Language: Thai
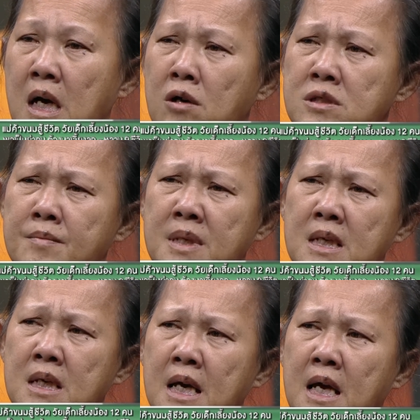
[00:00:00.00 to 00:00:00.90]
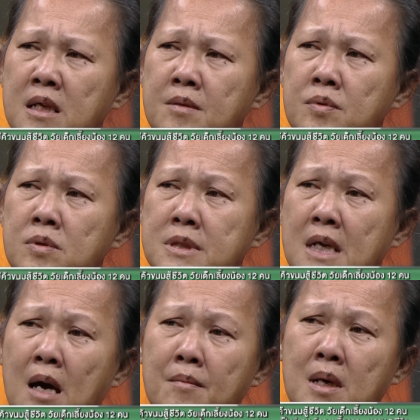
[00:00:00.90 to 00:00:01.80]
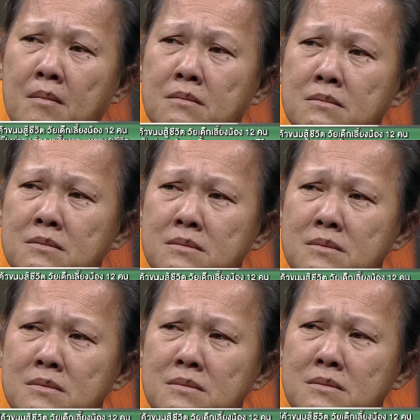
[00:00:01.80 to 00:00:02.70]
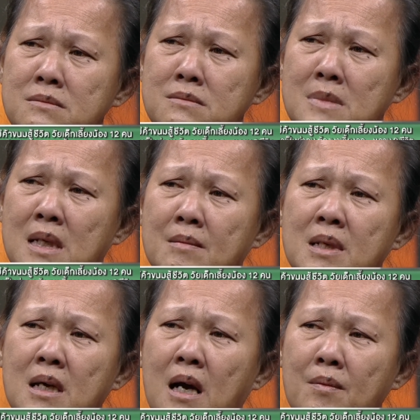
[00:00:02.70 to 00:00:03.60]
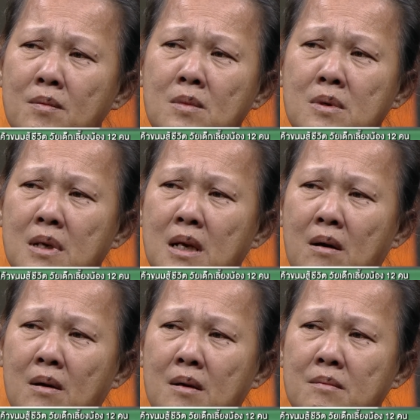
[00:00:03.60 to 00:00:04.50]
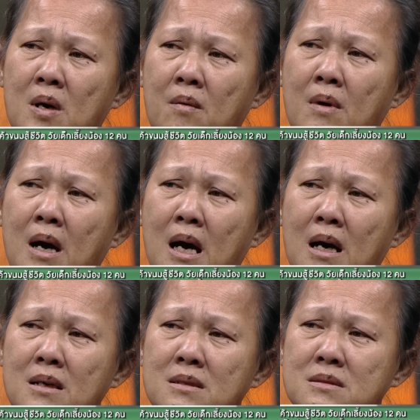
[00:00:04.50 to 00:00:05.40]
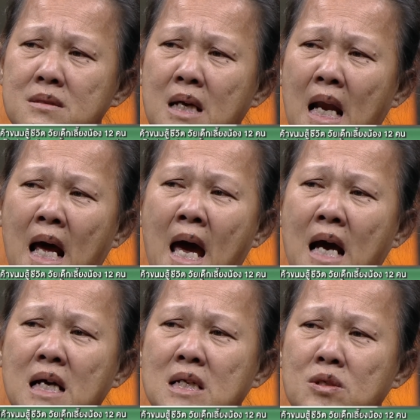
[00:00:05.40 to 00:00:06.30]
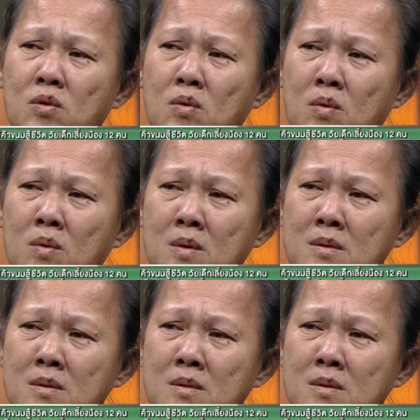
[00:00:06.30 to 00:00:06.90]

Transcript: เขาจะมีอาการที่พูดจาแบบเหมือนไม่อยากพูดกับเราอ่ะบอกว่ากำลังหาเงินอยู่